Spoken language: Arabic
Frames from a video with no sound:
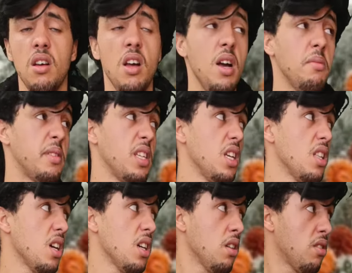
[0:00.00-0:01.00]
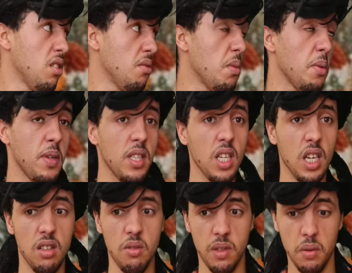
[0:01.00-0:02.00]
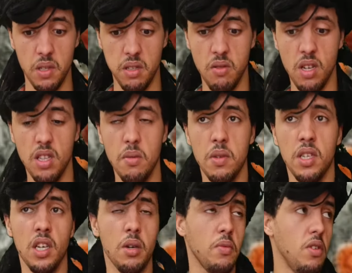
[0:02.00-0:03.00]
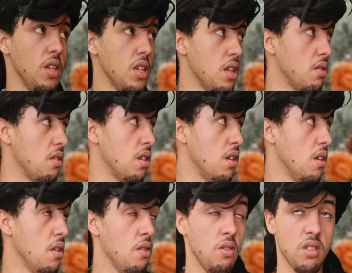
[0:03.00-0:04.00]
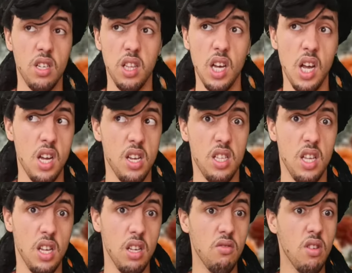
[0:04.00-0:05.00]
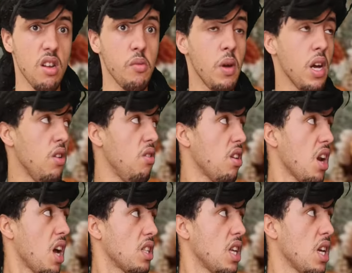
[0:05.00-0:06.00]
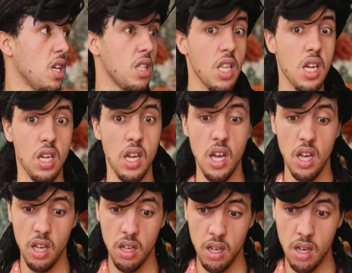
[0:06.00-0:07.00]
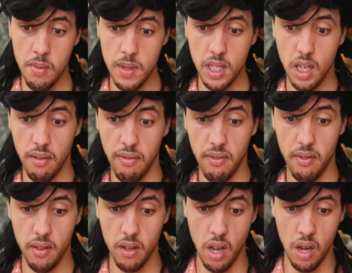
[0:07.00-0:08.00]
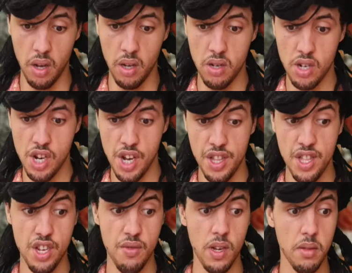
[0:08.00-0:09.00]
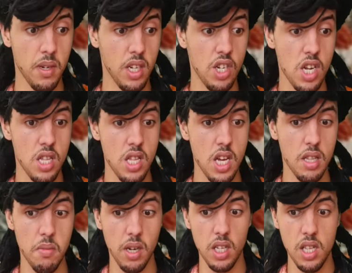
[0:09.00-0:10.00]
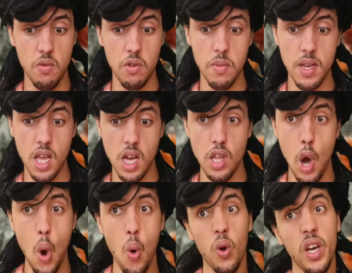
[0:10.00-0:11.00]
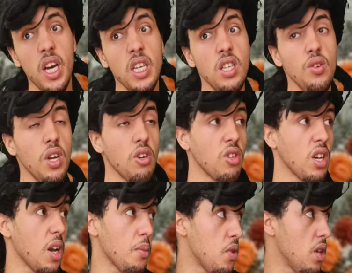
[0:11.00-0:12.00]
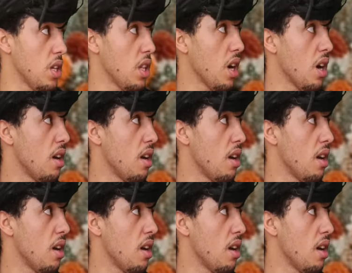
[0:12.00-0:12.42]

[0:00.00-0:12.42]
حابسينها كاع تيما بعدا يخلو تيوصلو عندنا باش يغرموا علينا وديك القاعه اللي دايرين دايرين مع الحراس اه عندك بس كرف يجي حد شي واحد ما كيجي عندنا حد ما كيتصور معنا حد وكي غيديروا يا اختي يغرموا علينا